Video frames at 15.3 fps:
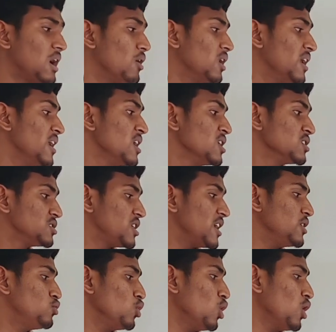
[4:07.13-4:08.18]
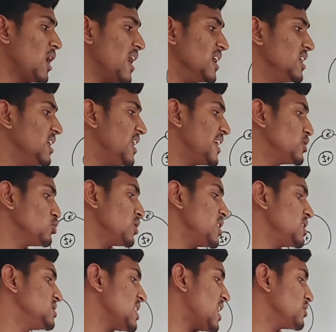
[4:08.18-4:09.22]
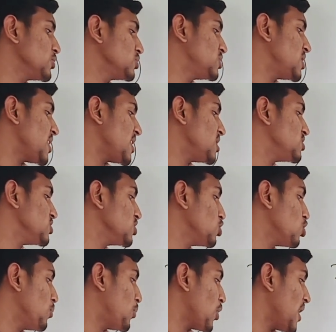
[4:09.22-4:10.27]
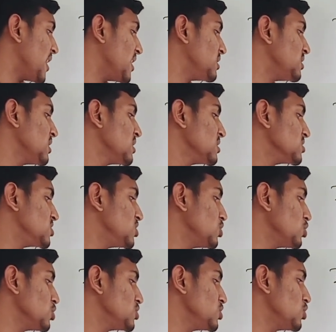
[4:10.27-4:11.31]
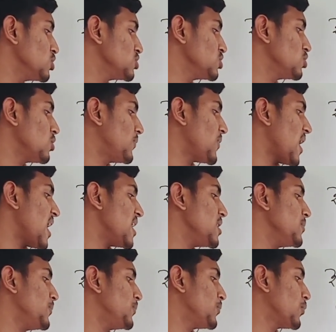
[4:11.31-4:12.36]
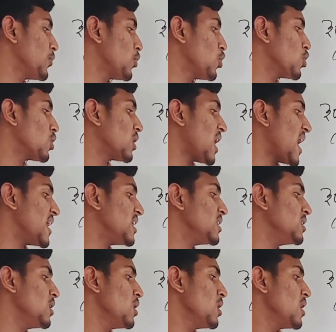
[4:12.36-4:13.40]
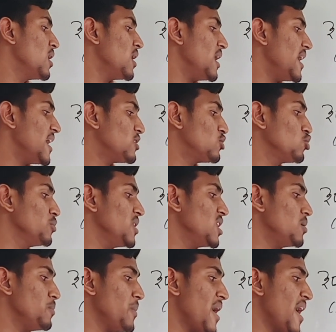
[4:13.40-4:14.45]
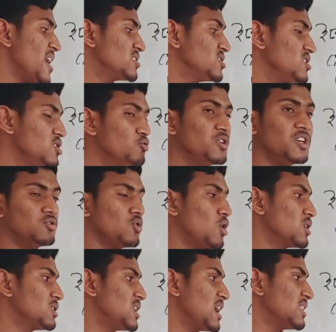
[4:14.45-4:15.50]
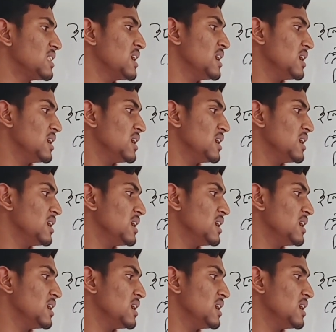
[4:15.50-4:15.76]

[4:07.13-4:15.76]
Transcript: তাহলে সেই তুলনায় ইলেকট্রনের চার্জ হচ্ছে জিরো পয়েন্ট জিরো জিরো জিরো ফাইভ ফোর নাইন অ্যাটমিক ম্যাস ইউনিট অর্থাৎ